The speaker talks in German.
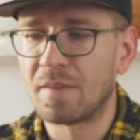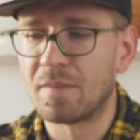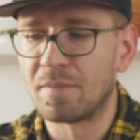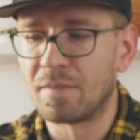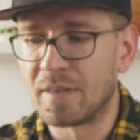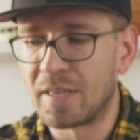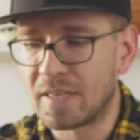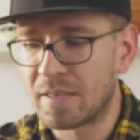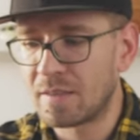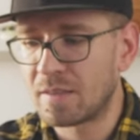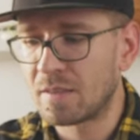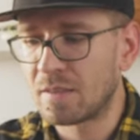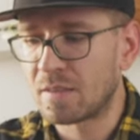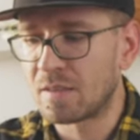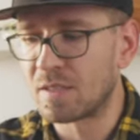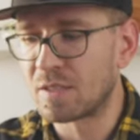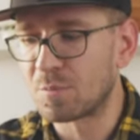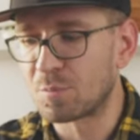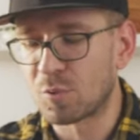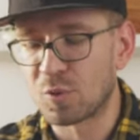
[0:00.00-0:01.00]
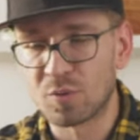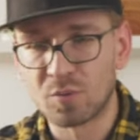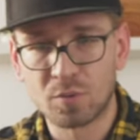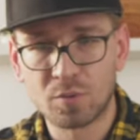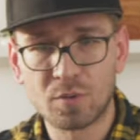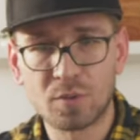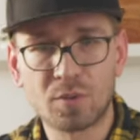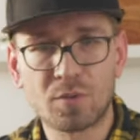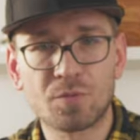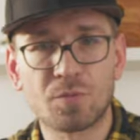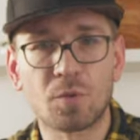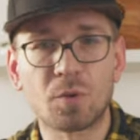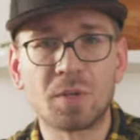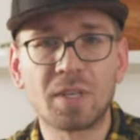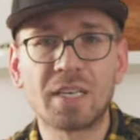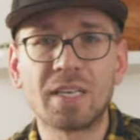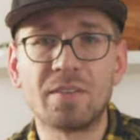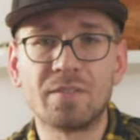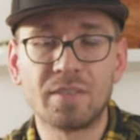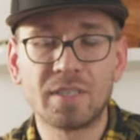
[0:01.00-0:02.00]
wenn das Produkt von
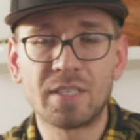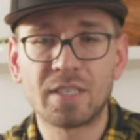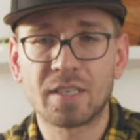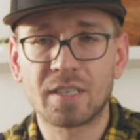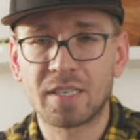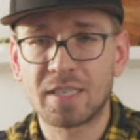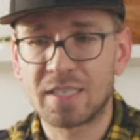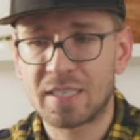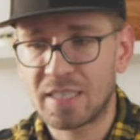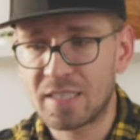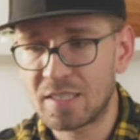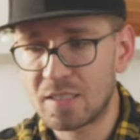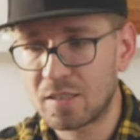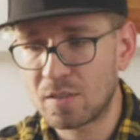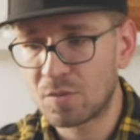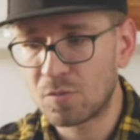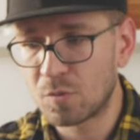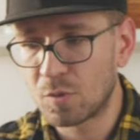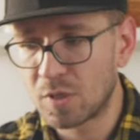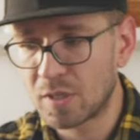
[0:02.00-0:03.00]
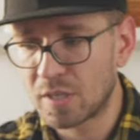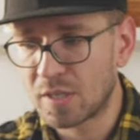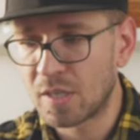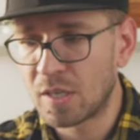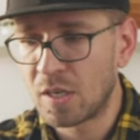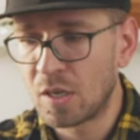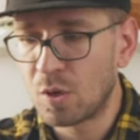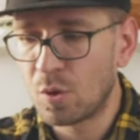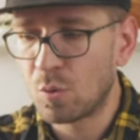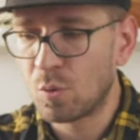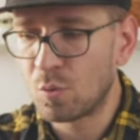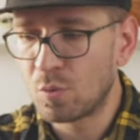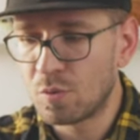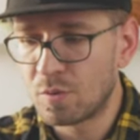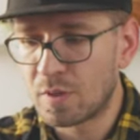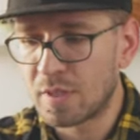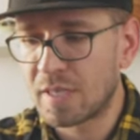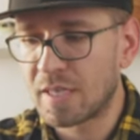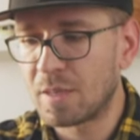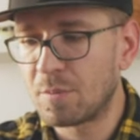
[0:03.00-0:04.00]
Nvidia getestet wurde
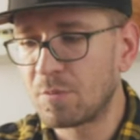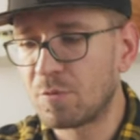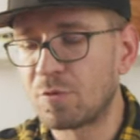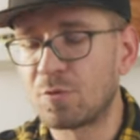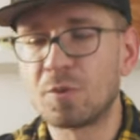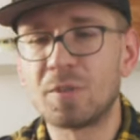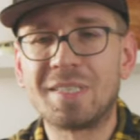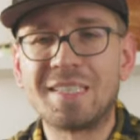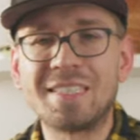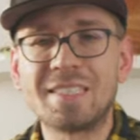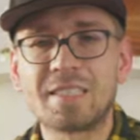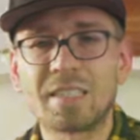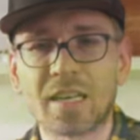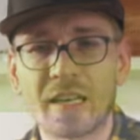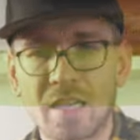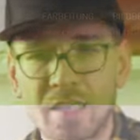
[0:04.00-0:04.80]
und eben für diese